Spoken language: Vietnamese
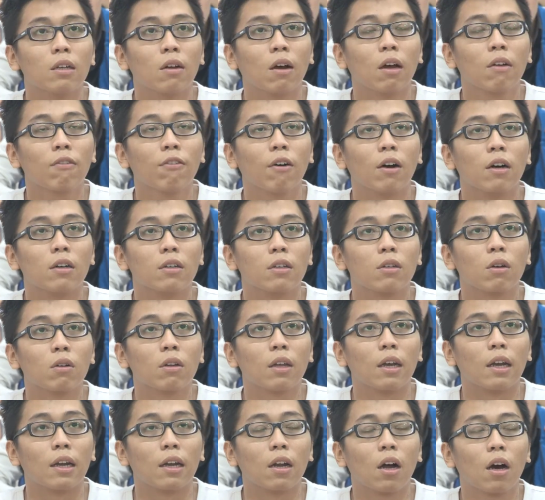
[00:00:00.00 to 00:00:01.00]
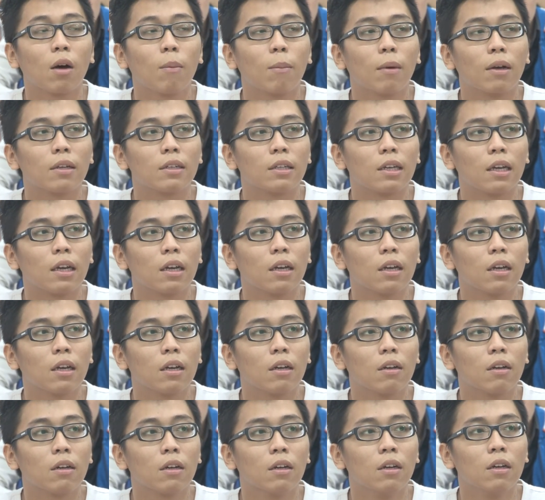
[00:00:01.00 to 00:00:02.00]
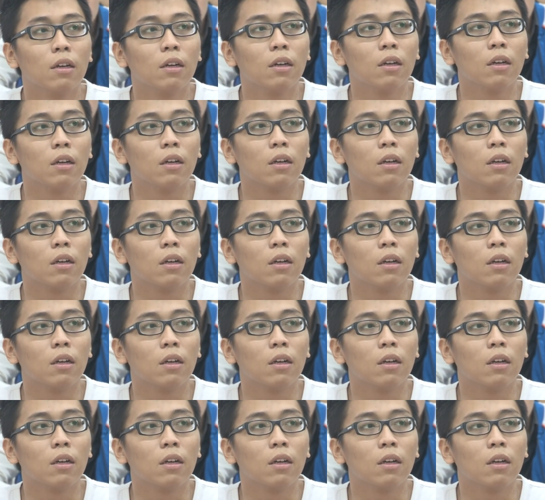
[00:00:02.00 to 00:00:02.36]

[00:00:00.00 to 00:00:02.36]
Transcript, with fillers: nữa thì nó tạo ra một cái sự hào hứng một